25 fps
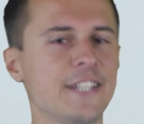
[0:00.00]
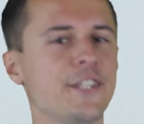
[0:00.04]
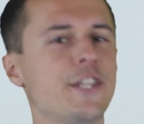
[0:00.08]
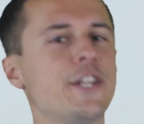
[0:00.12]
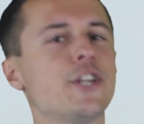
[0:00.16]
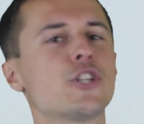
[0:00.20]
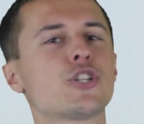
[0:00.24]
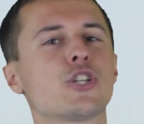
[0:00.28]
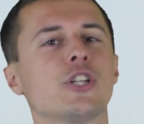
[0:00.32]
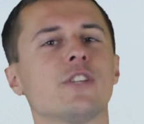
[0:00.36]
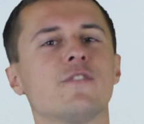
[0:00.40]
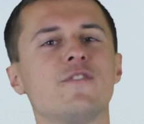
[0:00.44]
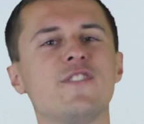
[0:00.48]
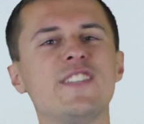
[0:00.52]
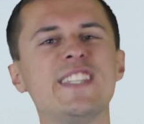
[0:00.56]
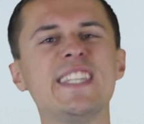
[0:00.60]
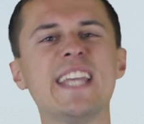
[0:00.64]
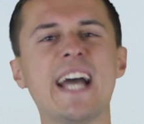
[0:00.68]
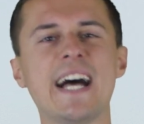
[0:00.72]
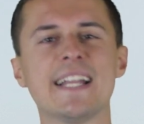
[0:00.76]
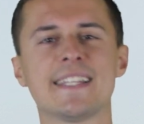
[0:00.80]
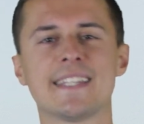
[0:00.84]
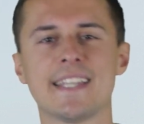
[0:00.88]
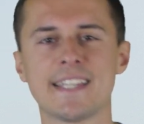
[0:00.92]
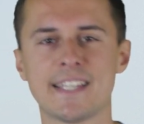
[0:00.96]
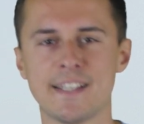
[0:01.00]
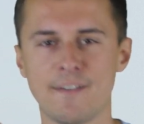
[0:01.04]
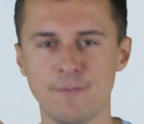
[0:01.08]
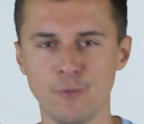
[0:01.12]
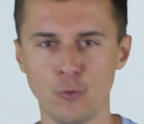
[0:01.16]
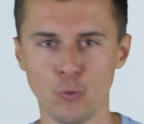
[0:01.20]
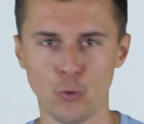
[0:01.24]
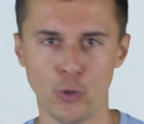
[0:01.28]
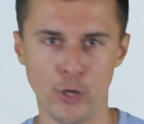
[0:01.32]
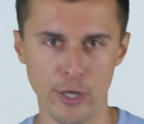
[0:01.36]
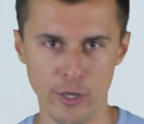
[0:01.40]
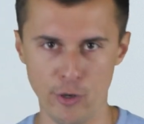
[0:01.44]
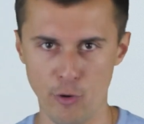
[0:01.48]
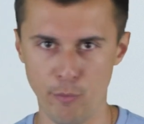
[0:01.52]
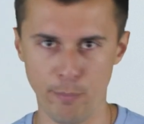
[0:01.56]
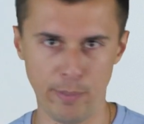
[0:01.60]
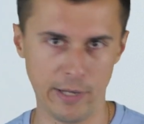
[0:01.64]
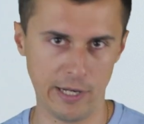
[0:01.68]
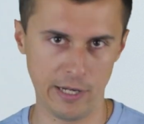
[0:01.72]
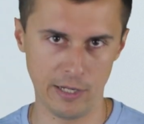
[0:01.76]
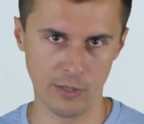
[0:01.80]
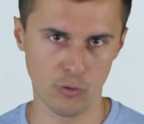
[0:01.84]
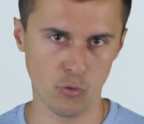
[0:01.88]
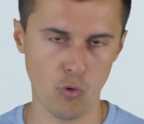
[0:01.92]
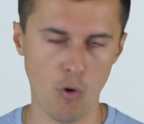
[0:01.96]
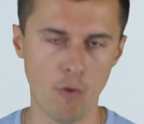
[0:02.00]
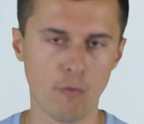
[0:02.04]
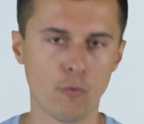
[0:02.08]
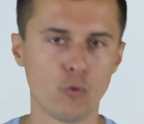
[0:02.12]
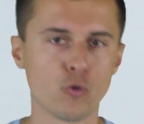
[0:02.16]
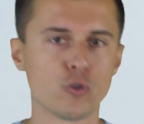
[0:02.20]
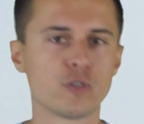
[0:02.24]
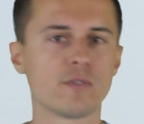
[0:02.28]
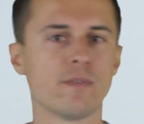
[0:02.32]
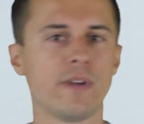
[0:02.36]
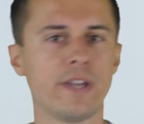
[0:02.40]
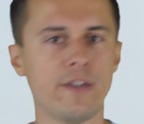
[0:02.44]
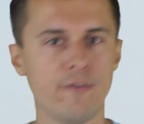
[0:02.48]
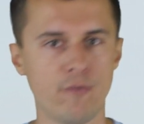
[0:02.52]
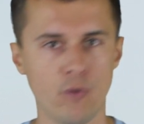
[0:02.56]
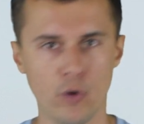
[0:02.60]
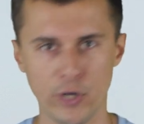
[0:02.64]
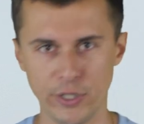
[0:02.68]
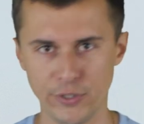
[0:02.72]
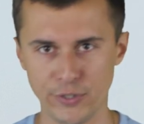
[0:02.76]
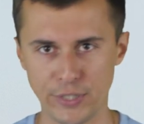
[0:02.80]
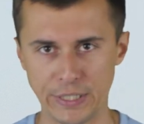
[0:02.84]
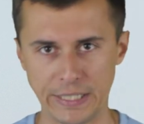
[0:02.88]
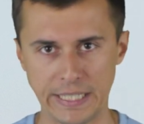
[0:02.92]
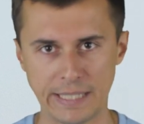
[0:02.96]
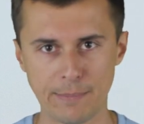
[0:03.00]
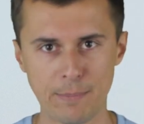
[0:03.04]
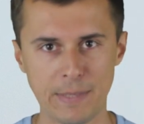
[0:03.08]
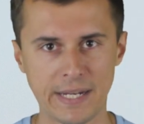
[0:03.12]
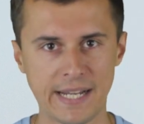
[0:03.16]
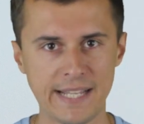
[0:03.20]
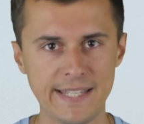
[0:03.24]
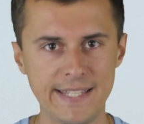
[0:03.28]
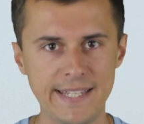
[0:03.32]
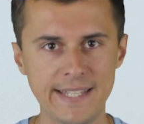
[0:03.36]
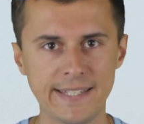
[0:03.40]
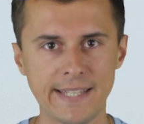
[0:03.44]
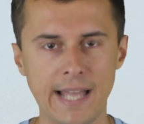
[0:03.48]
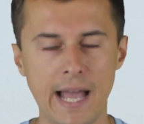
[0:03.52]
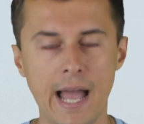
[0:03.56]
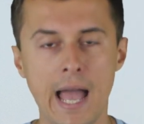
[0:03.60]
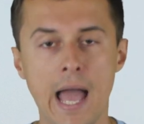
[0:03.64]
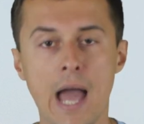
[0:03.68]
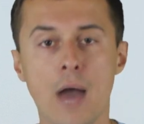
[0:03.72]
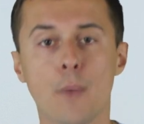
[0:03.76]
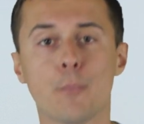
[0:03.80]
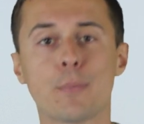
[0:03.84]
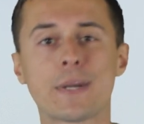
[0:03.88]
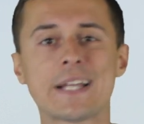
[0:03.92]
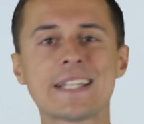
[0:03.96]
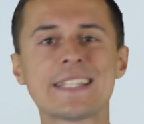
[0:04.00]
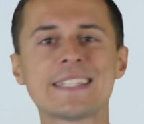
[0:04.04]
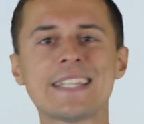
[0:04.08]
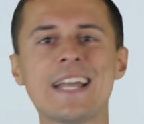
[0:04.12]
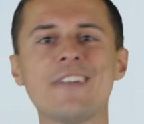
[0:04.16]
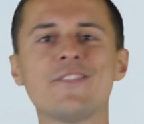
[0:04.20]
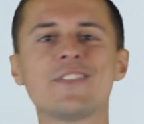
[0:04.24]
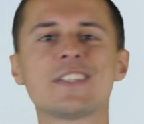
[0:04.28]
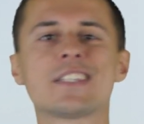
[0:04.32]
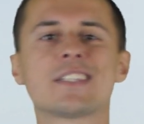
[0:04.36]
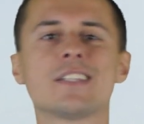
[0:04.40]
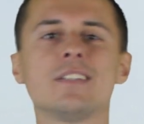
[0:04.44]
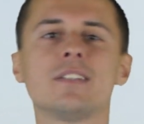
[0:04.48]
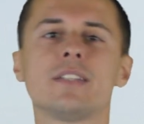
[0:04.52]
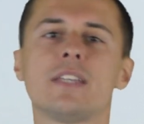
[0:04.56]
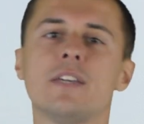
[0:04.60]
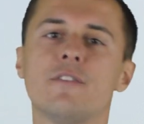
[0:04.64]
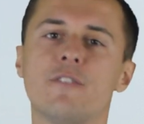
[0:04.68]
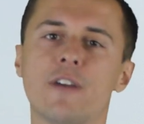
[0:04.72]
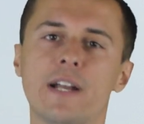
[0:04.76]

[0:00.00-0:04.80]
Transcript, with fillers: ты решил взяться за внутреннюю перелинковку своего интернет-магазина, проставь ссылки в